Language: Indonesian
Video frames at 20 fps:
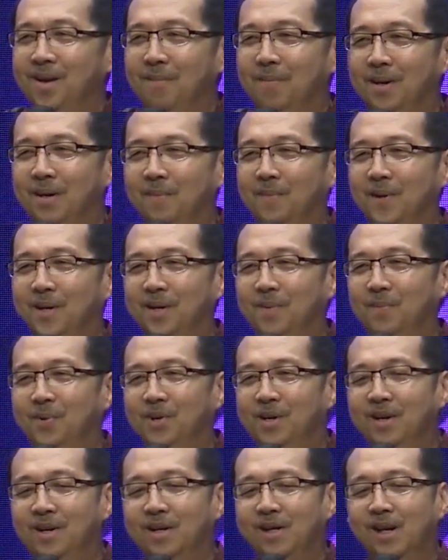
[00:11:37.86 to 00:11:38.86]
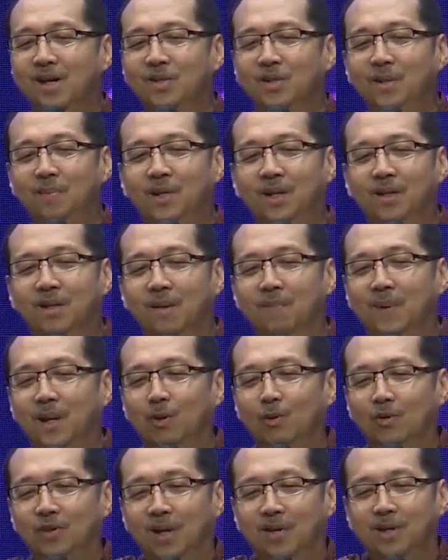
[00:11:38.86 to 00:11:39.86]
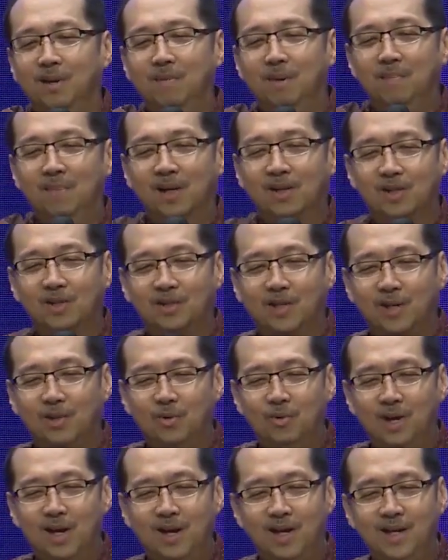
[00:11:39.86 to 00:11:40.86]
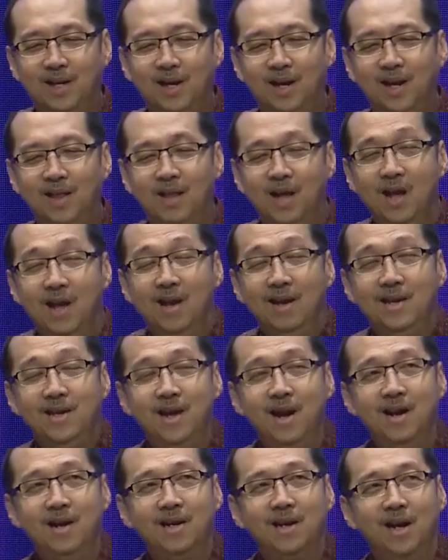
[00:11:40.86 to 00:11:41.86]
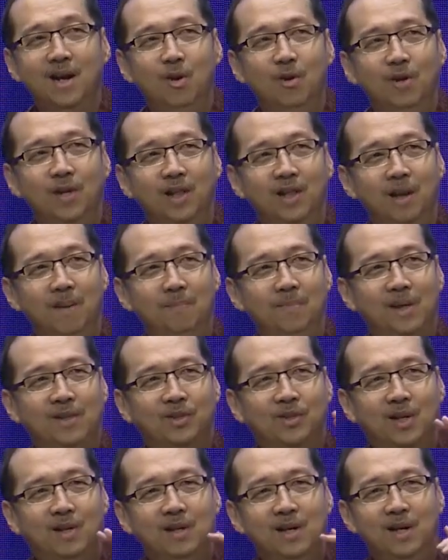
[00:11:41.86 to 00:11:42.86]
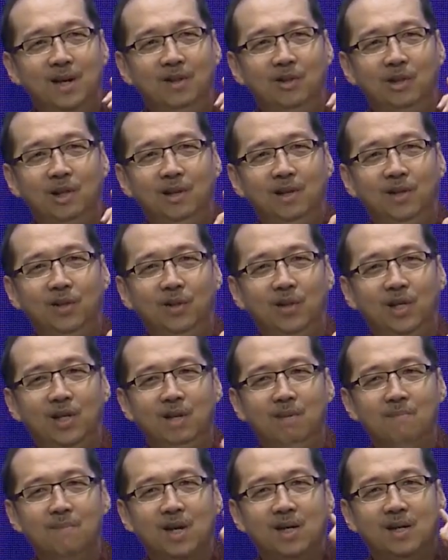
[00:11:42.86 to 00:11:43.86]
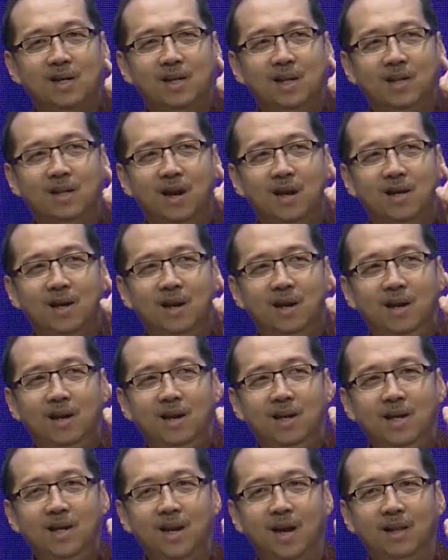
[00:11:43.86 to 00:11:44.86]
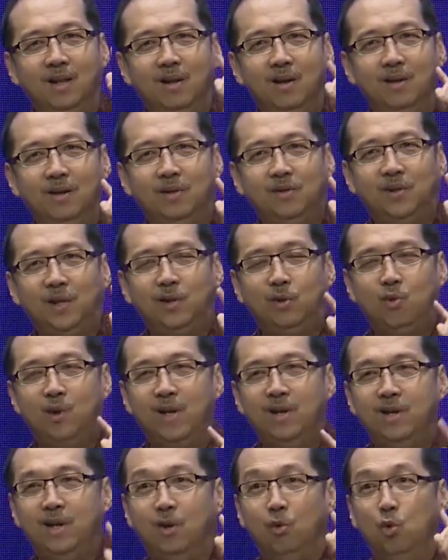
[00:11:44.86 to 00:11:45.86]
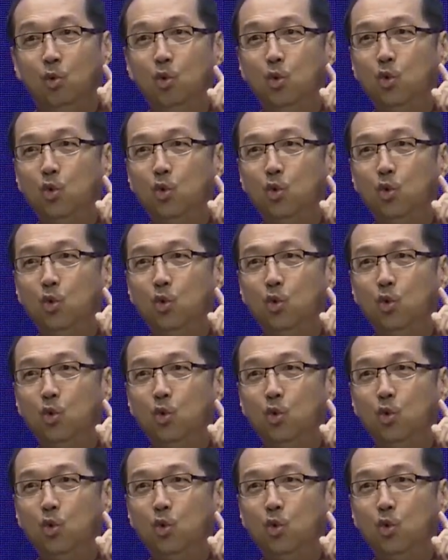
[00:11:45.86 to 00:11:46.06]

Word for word: Bapak Ibu yang kasih, kita baru saja membaca satu ayat yang kalau kita baca dengan teliti, maka kita akan lihat sekuennya,